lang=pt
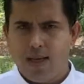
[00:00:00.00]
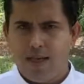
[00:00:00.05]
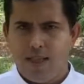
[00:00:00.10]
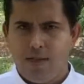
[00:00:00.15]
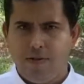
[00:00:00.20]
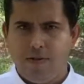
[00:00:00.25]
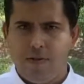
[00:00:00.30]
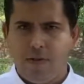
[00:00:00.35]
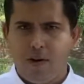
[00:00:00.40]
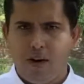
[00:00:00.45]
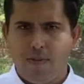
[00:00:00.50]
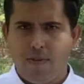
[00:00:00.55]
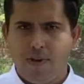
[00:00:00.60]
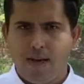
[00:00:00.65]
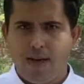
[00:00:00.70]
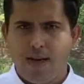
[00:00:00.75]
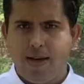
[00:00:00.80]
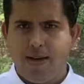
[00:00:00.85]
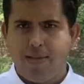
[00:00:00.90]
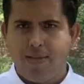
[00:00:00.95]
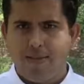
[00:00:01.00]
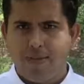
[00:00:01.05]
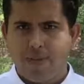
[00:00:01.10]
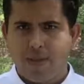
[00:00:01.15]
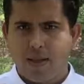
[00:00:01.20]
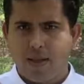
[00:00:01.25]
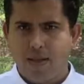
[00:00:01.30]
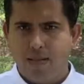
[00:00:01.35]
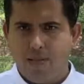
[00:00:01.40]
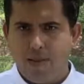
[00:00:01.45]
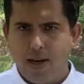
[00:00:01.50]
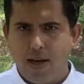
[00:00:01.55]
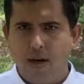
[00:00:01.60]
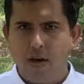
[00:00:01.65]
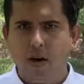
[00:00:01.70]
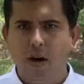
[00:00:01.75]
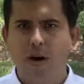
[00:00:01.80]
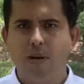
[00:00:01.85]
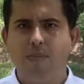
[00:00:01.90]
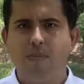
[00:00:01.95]
de forma
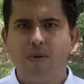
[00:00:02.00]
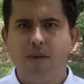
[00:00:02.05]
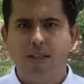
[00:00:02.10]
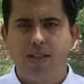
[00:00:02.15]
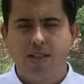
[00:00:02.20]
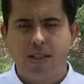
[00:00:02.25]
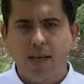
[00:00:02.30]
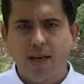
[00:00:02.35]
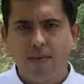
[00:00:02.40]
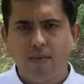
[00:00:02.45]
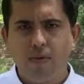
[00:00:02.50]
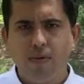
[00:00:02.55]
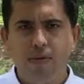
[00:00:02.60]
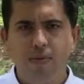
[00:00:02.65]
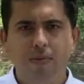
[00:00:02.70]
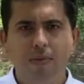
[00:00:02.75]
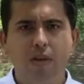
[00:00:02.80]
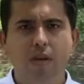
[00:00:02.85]
melhor, por exemplo,